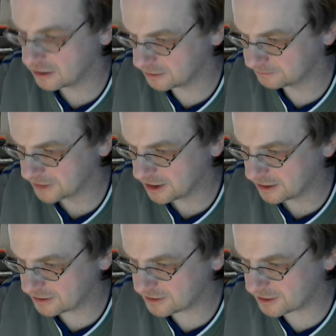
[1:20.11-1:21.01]
Ähm,
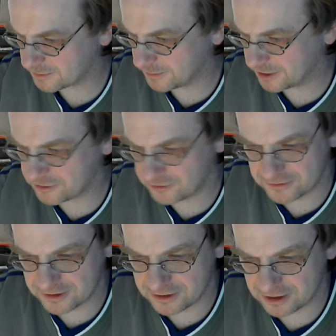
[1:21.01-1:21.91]
das Experiment des
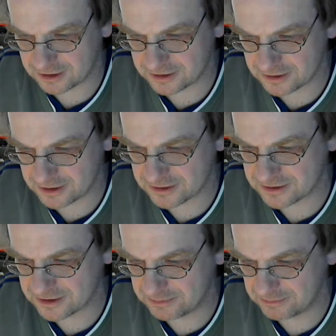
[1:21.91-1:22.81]
15 Tages lässt
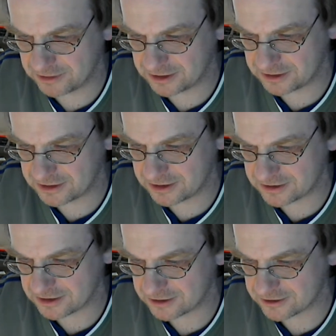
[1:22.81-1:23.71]
sieben
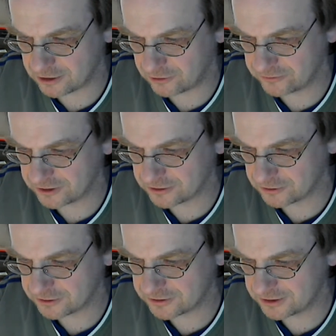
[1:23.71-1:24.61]
LEDs als Lauflicht
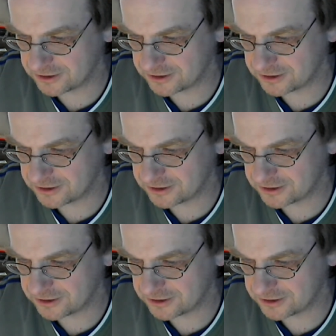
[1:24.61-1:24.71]
leuchten.